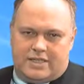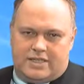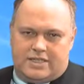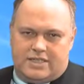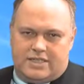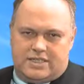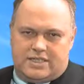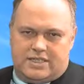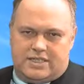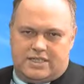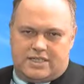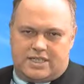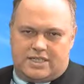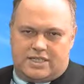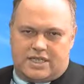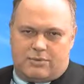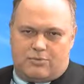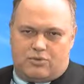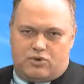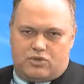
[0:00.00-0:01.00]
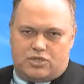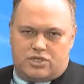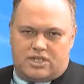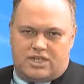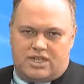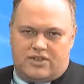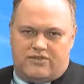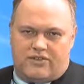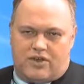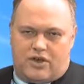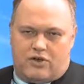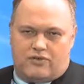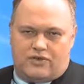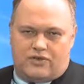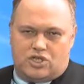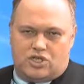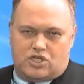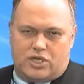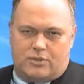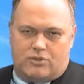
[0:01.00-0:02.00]
die sich sehr positiv auf
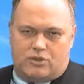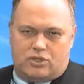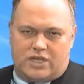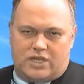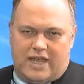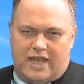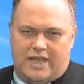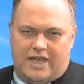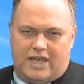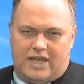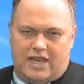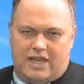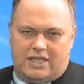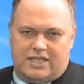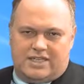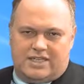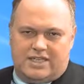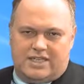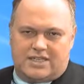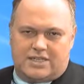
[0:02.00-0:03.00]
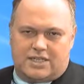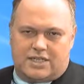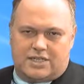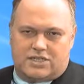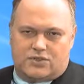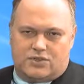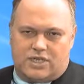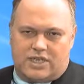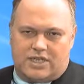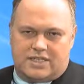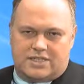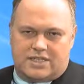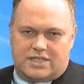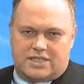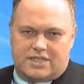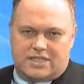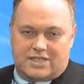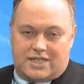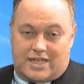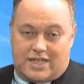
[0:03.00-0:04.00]
die Stimmung der Händler diesseits und
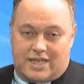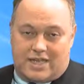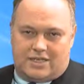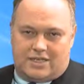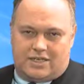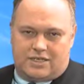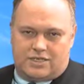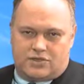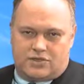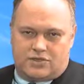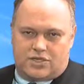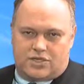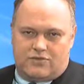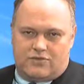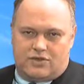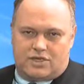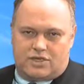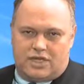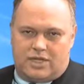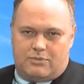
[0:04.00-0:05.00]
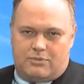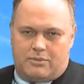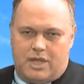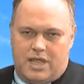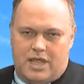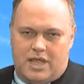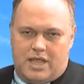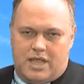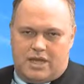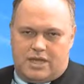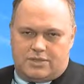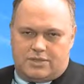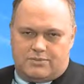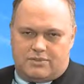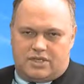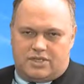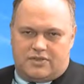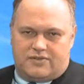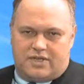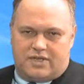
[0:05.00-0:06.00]
jenseits des Atlantiks ausgewirkt haben. Das
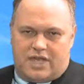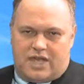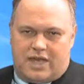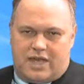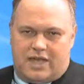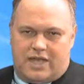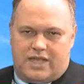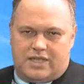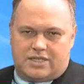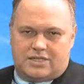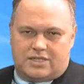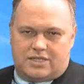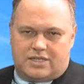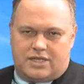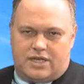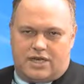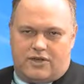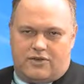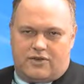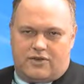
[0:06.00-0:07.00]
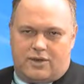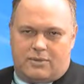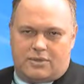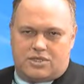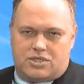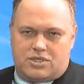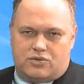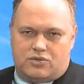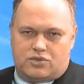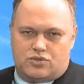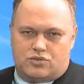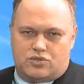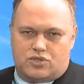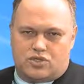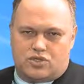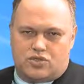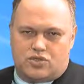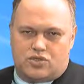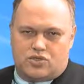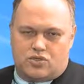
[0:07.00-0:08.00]
betrifft die Erstanträge auf
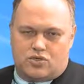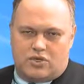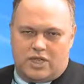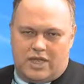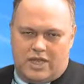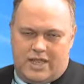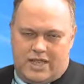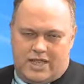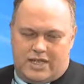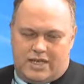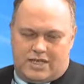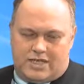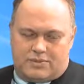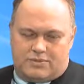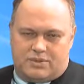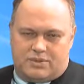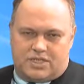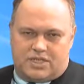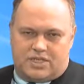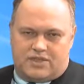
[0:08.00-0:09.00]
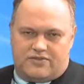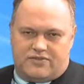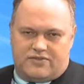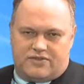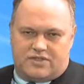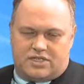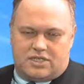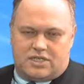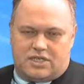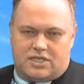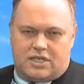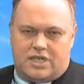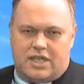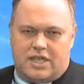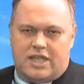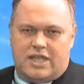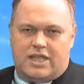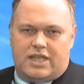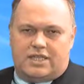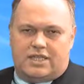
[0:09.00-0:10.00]
Arbeitslosenunterstützung, das betrifft äh,
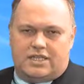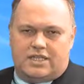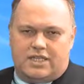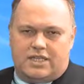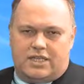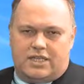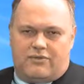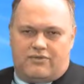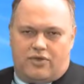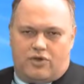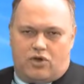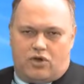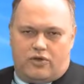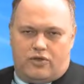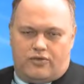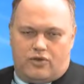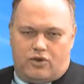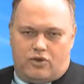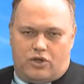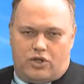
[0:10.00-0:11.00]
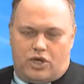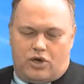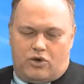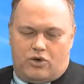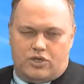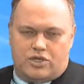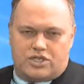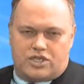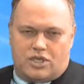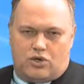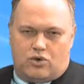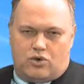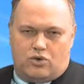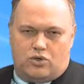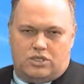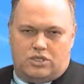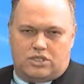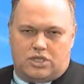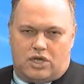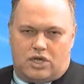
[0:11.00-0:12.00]
die Verkäufe neuer Häuser
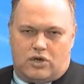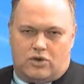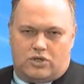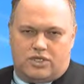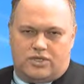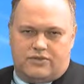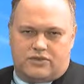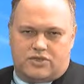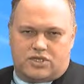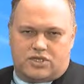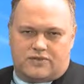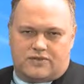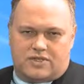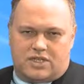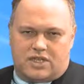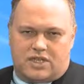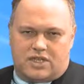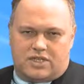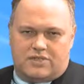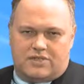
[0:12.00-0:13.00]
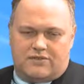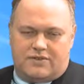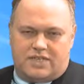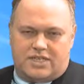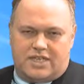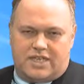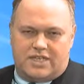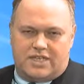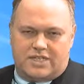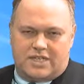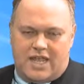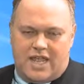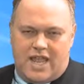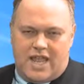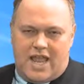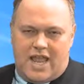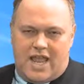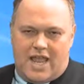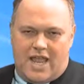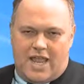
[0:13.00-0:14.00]
und auch die Wirtschaftsaktivität
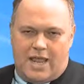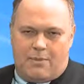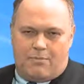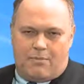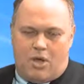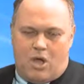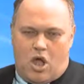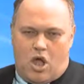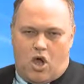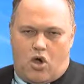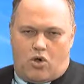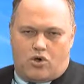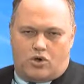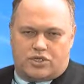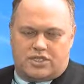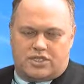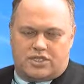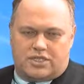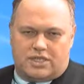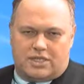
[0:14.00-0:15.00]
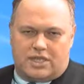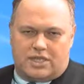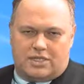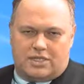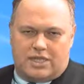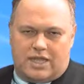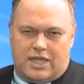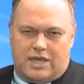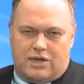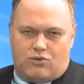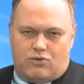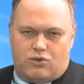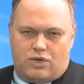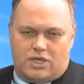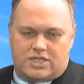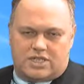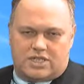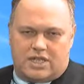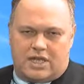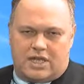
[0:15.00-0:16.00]
im Osten der
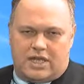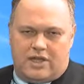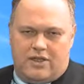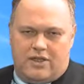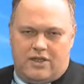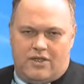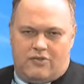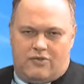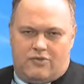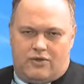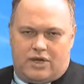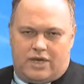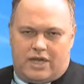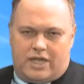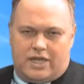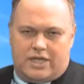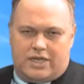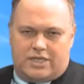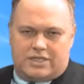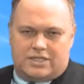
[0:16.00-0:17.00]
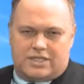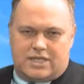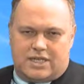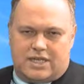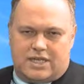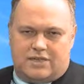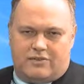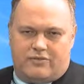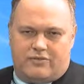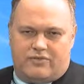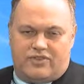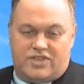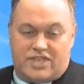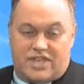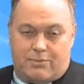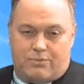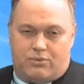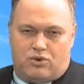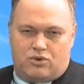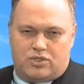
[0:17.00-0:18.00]
USA von allen Seiten
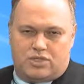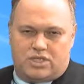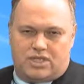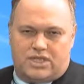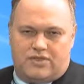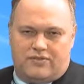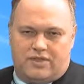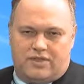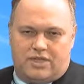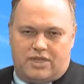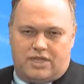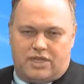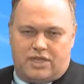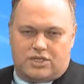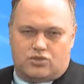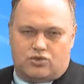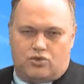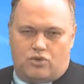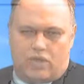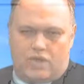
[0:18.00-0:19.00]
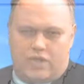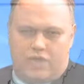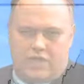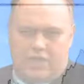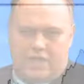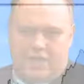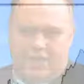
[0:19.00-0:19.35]
sehr positive Indikatoren,